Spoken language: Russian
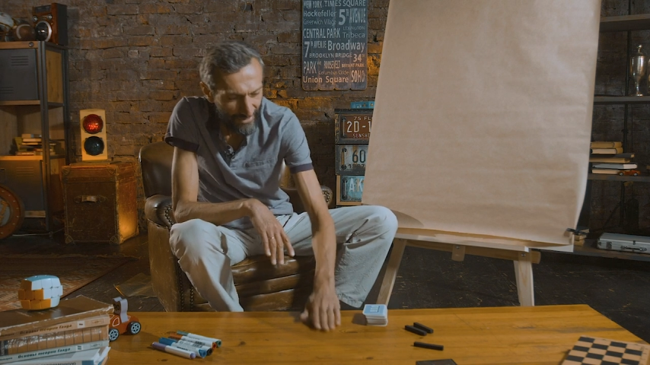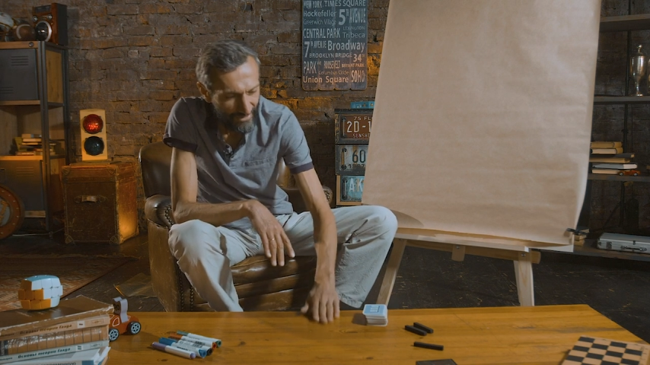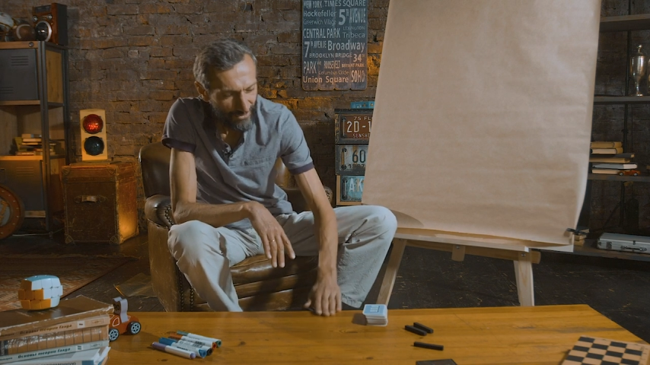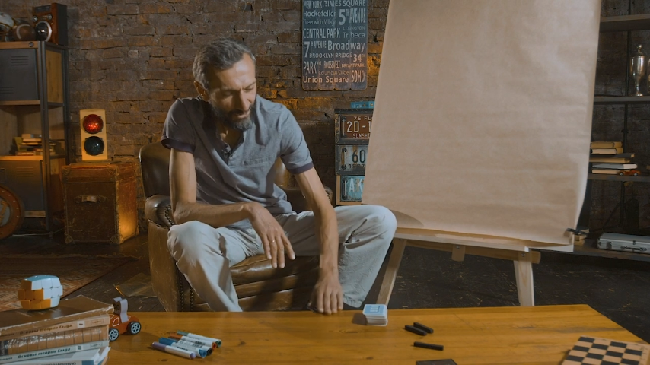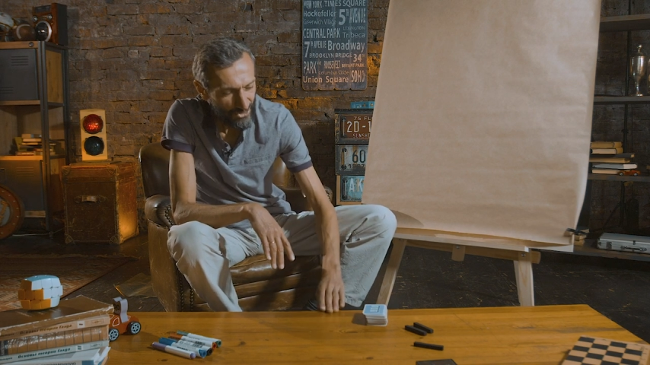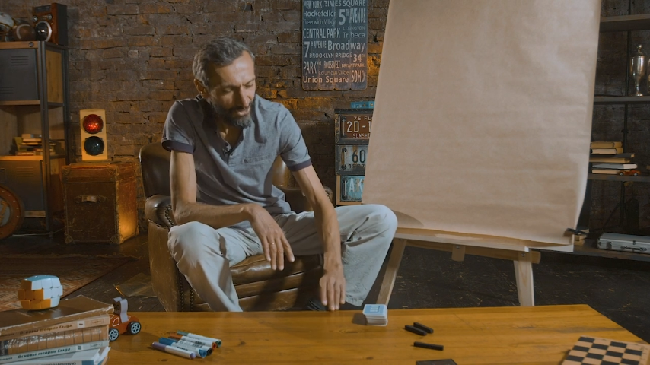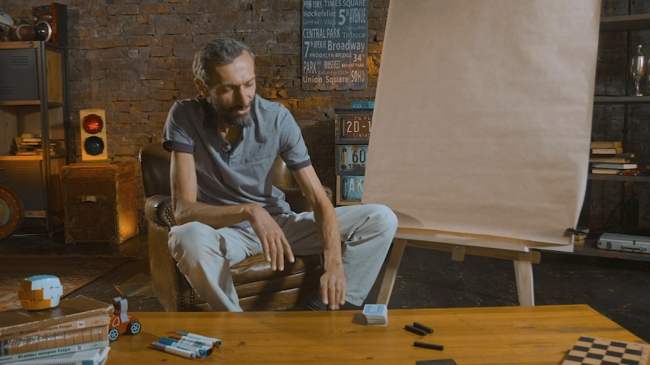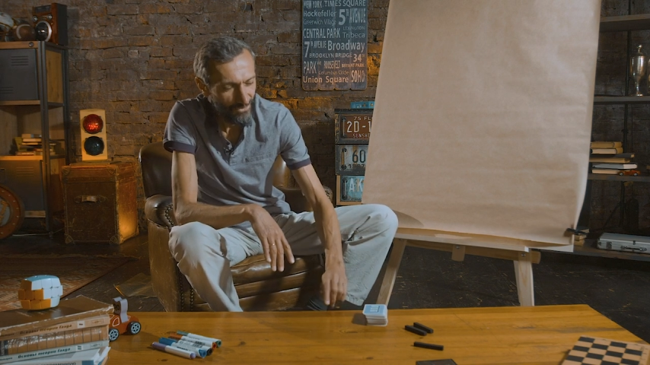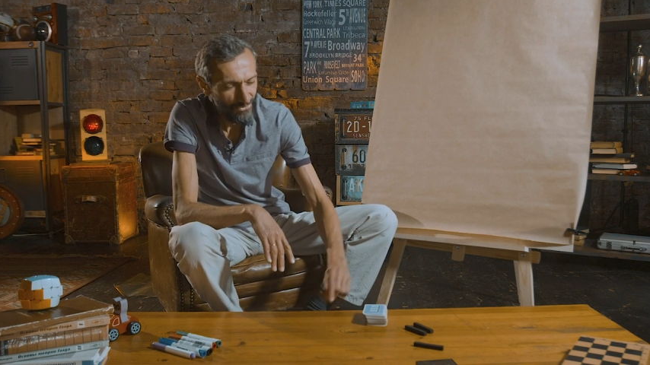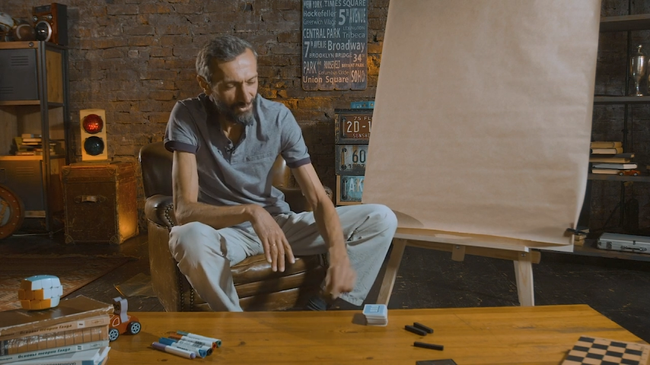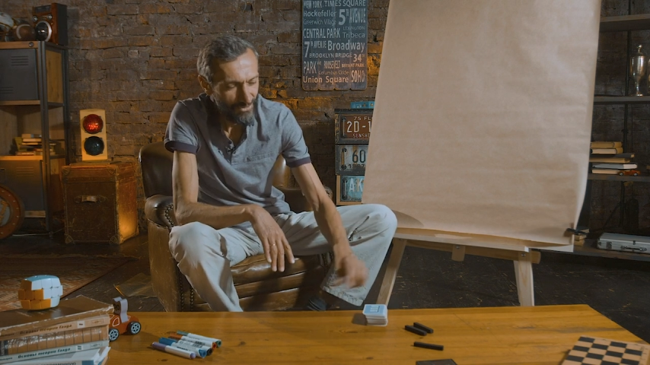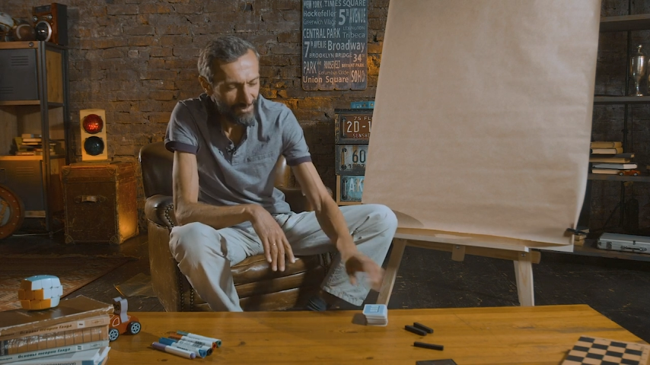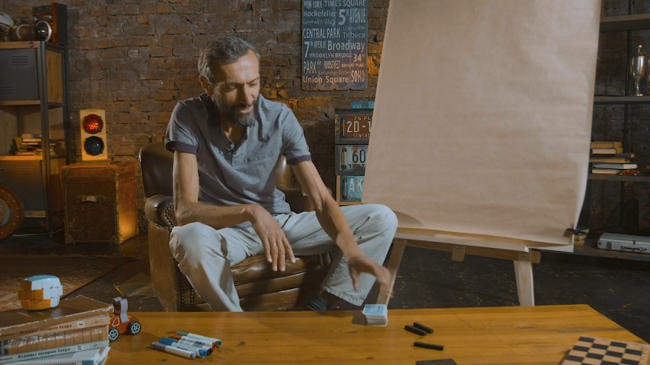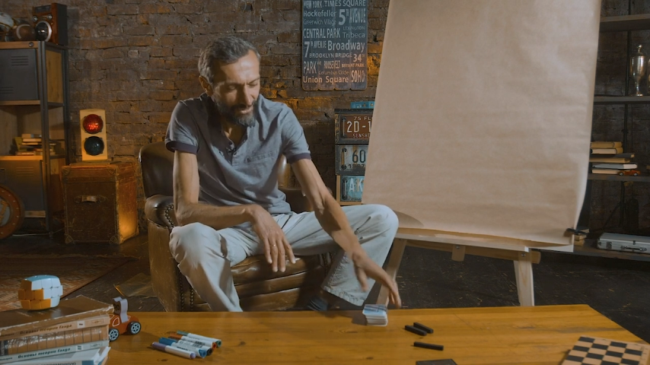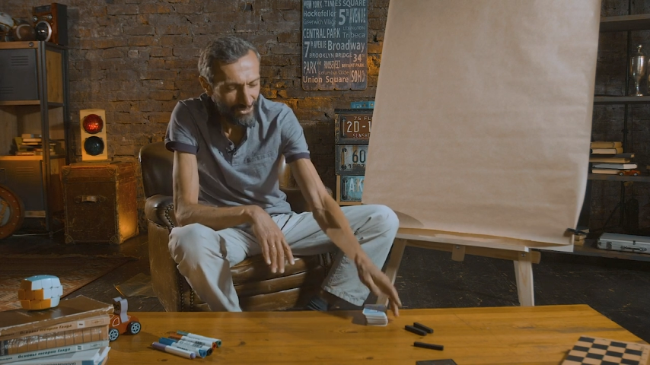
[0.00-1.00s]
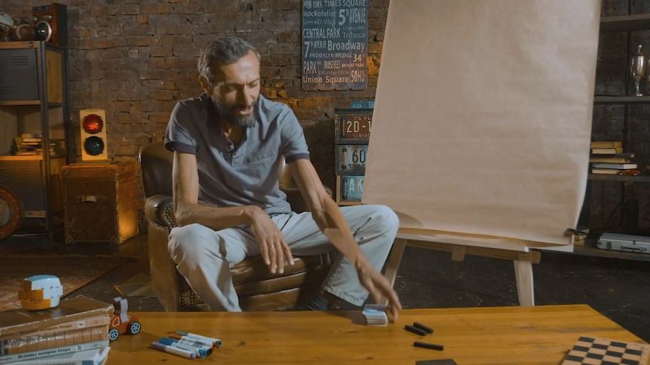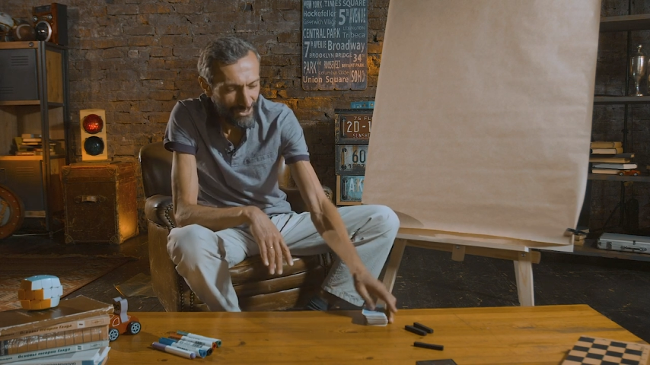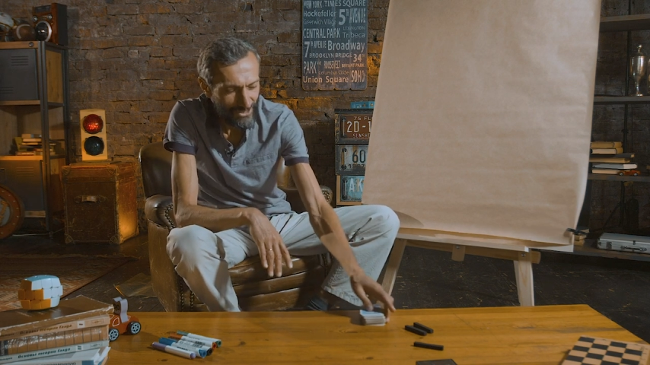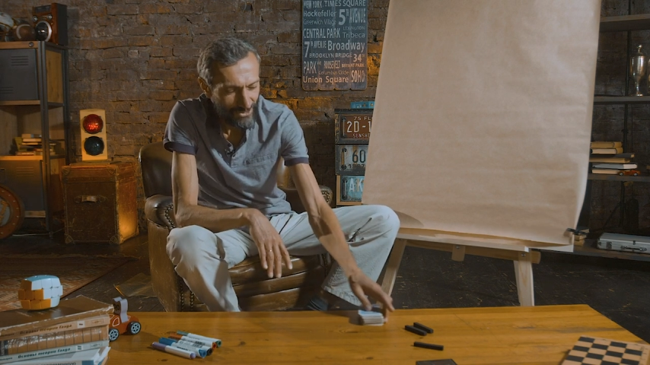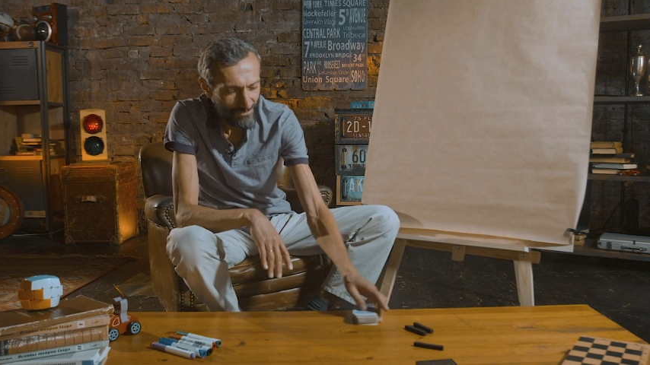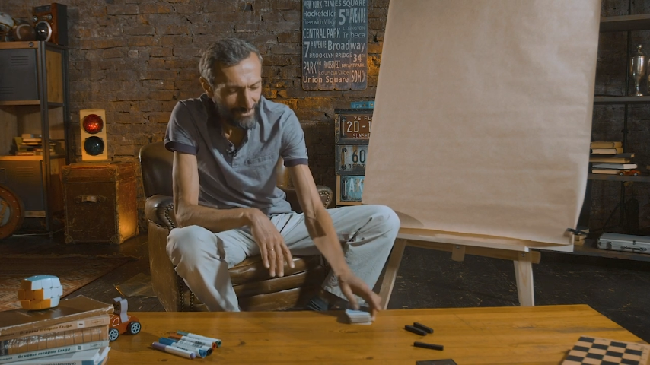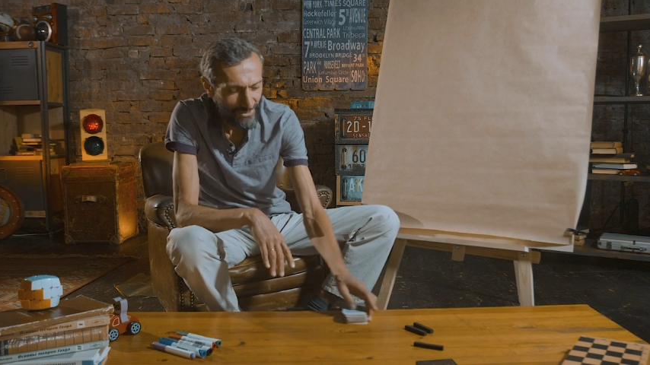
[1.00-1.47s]
Но что, в чем
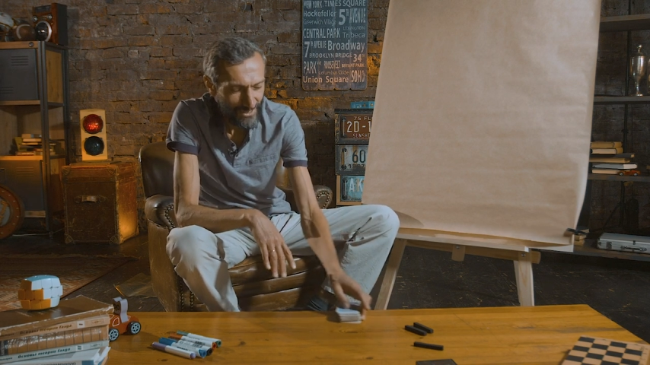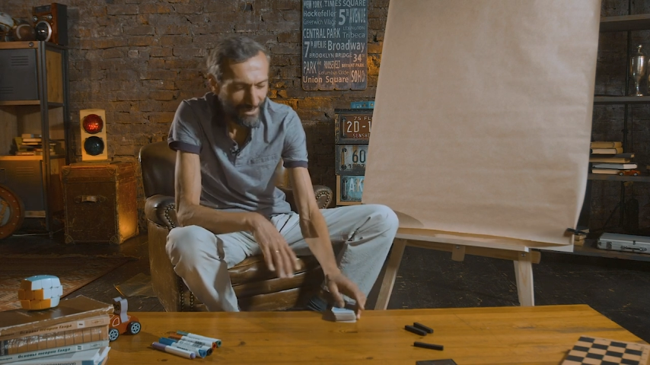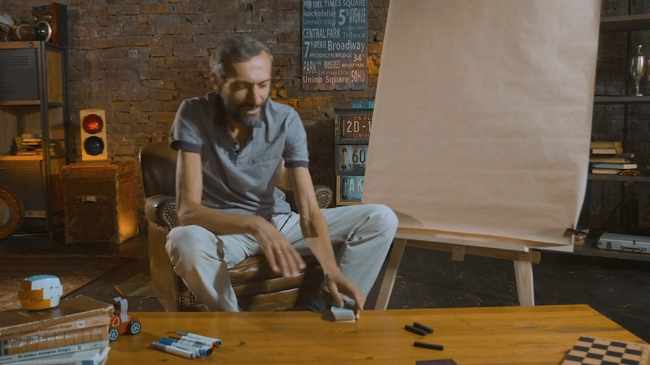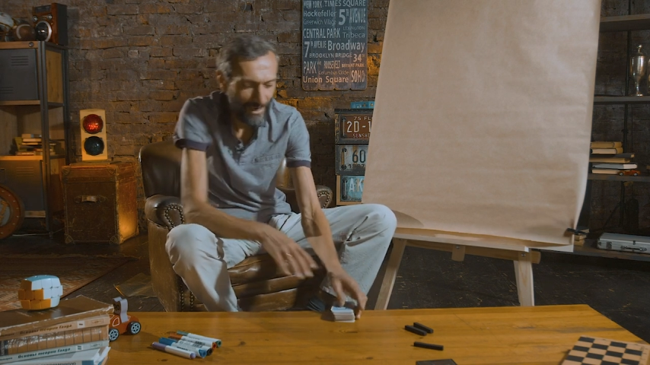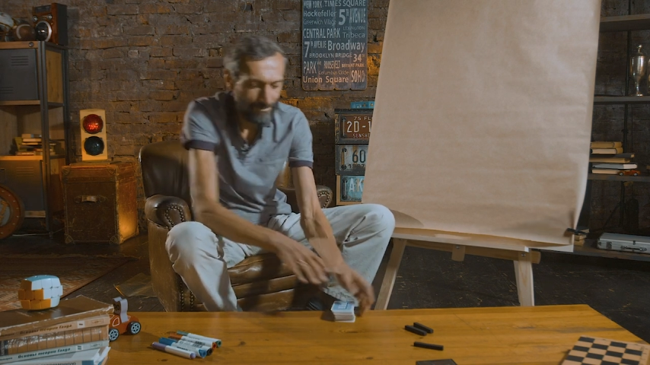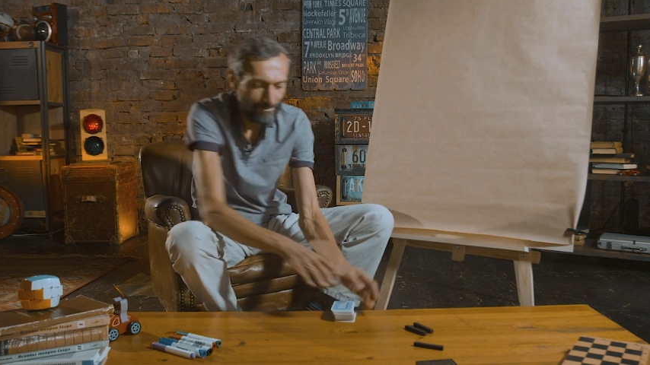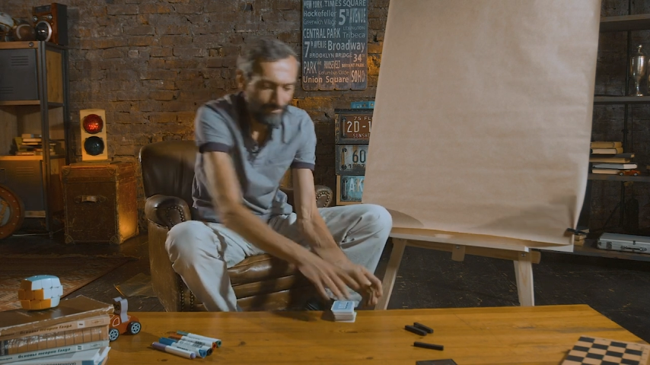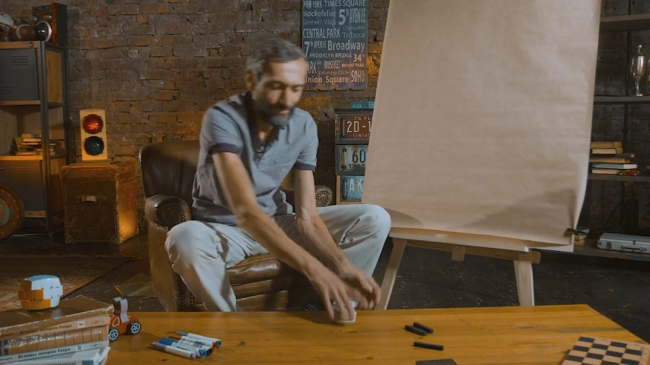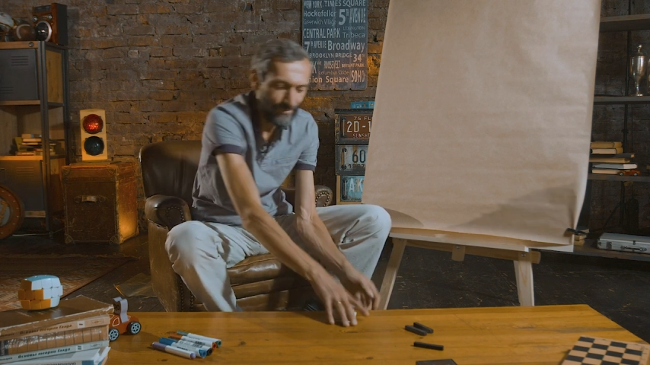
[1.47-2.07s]
заключается, собственно, игра?